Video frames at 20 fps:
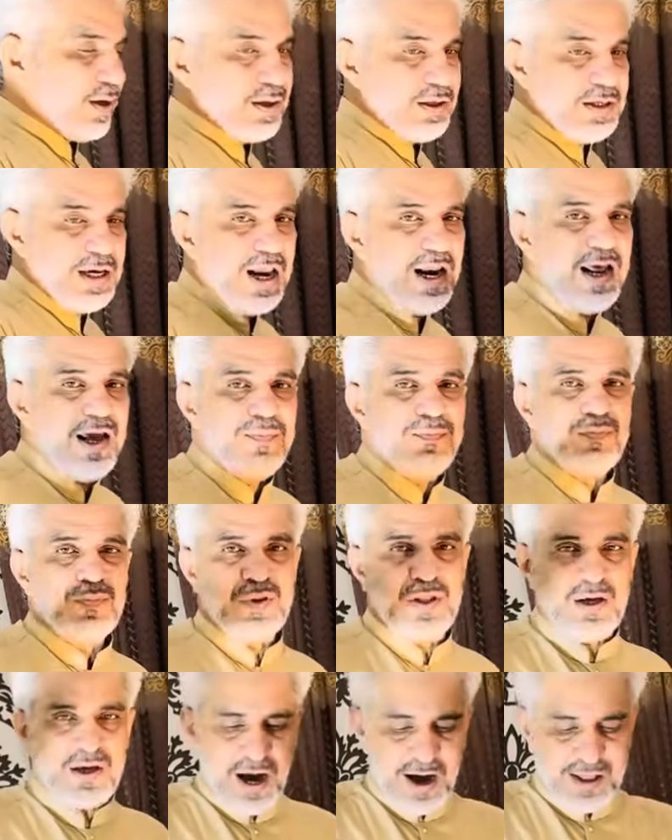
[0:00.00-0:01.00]
चले
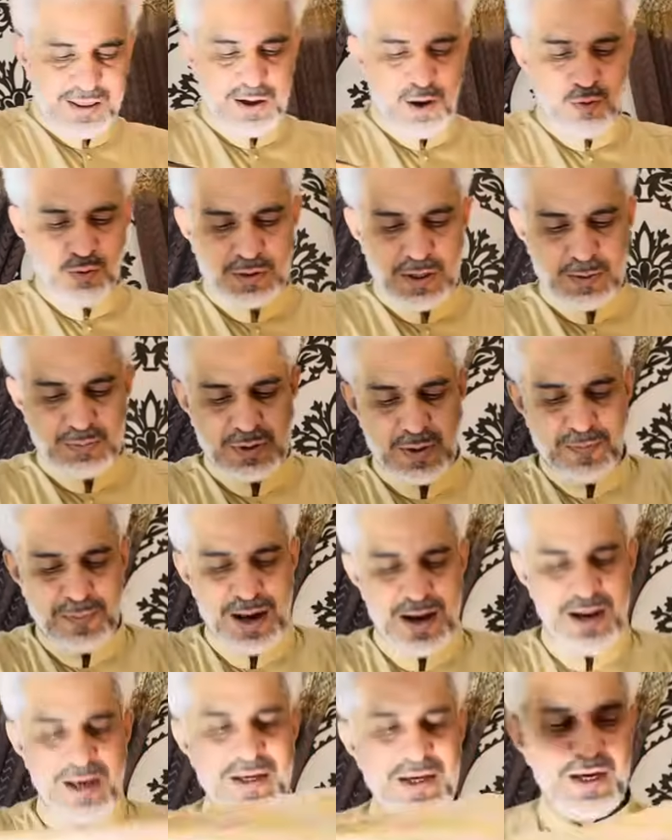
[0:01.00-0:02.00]
दिखाता हूं सबसे
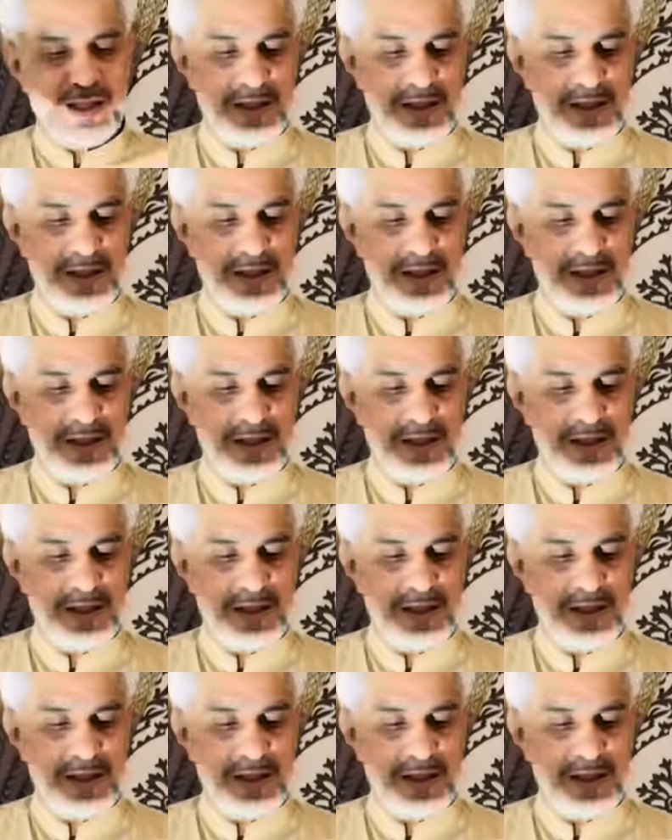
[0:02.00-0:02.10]
पहले ये